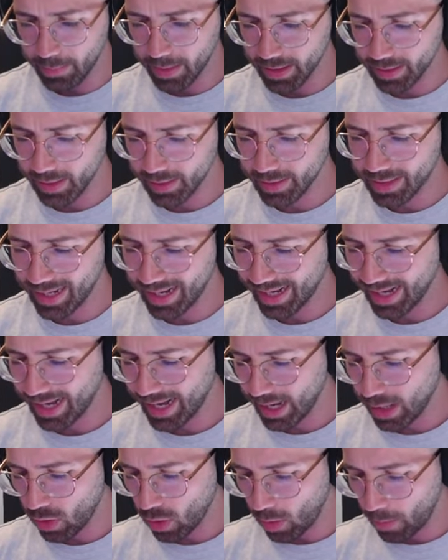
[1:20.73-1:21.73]
bastantes
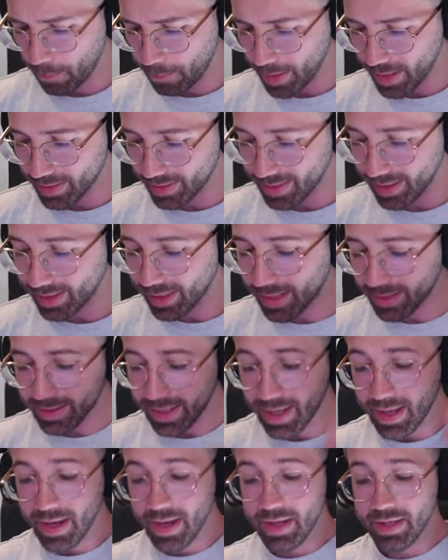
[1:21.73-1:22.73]
recompensitas
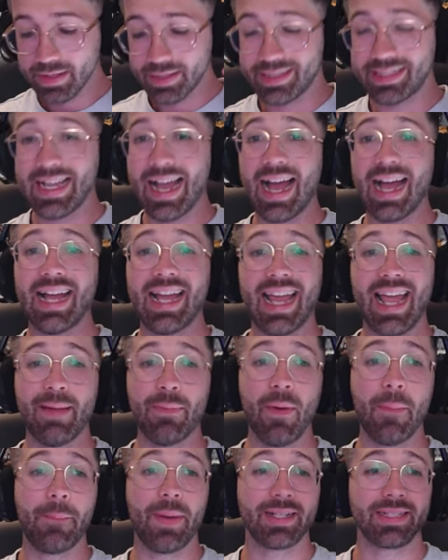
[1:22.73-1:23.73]
ya
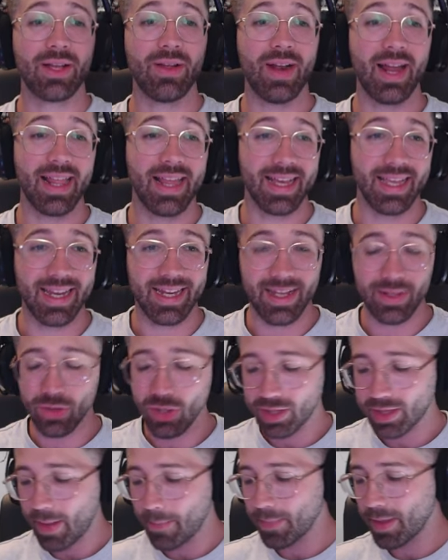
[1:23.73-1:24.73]
hemos pasado la de
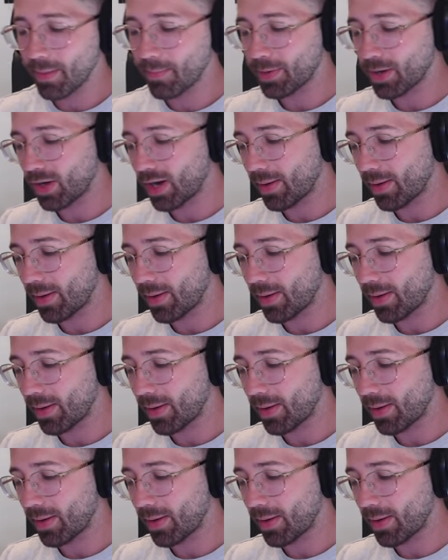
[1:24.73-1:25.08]
500 también, pero